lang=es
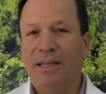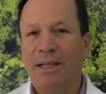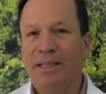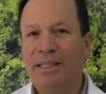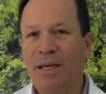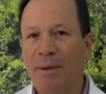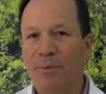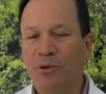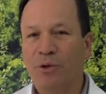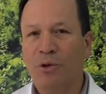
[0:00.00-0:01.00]
del sistema
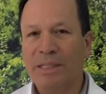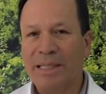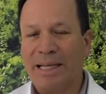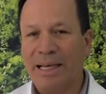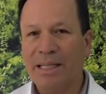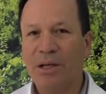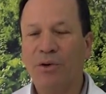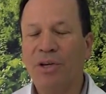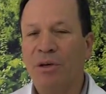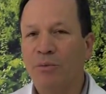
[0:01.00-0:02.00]

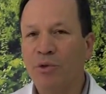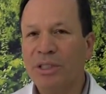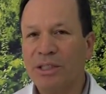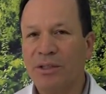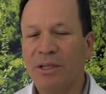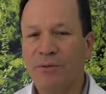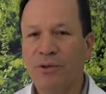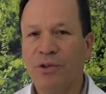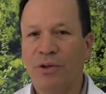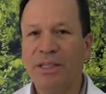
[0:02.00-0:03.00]
musculoesquelético y muchas otras
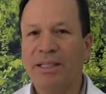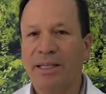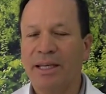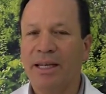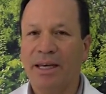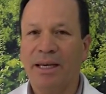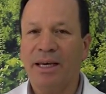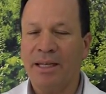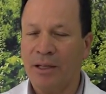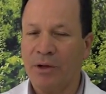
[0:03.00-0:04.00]
funciones que tiene
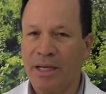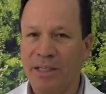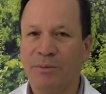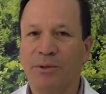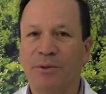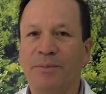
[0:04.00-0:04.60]
en el organismo.